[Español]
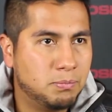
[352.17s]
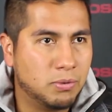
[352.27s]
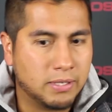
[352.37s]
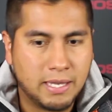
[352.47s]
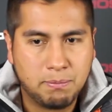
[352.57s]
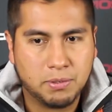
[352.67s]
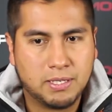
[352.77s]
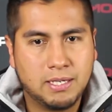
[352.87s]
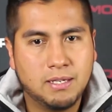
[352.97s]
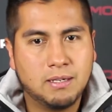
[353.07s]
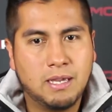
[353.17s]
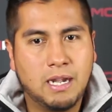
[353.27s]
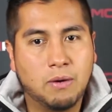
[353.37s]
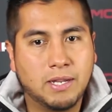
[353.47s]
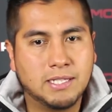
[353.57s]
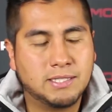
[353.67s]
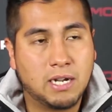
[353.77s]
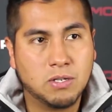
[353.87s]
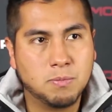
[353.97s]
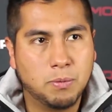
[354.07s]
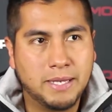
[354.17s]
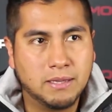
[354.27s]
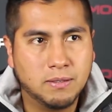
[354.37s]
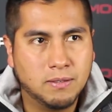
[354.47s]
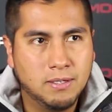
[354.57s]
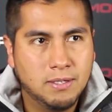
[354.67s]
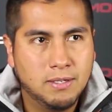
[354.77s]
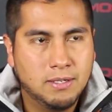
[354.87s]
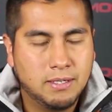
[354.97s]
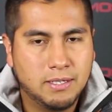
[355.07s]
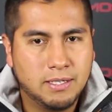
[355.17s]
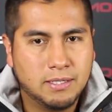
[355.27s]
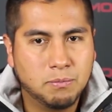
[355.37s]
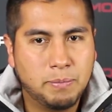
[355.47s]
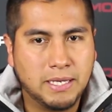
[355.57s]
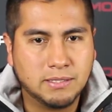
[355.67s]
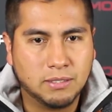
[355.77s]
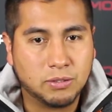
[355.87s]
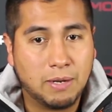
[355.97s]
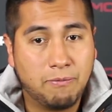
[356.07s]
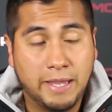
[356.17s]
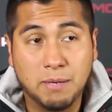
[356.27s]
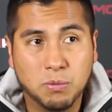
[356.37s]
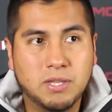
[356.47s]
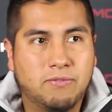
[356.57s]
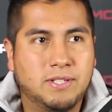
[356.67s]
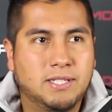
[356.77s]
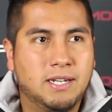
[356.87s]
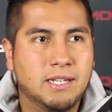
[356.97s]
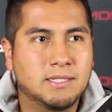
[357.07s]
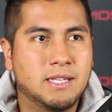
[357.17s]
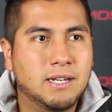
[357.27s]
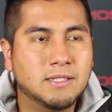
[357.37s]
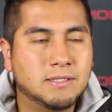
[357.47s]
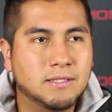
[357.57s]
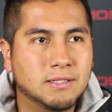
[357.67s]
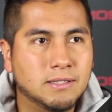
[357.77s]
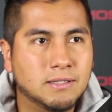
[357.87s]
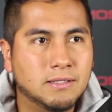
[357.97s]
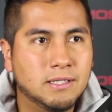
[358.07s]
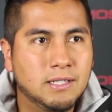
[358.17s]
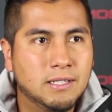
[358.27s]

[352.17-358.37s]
¿Por qué? Porque a la hora de estarnos moviendo eh, de un país a otro era muy difícil estar este,